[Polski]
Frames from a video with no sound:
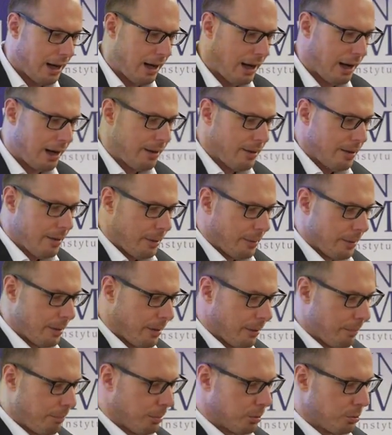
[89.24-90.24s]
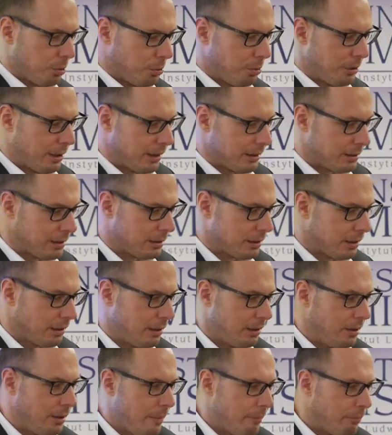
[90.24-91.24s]
a e, po drugie
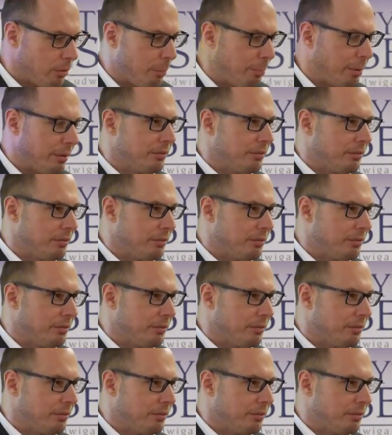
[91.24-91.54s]
z no,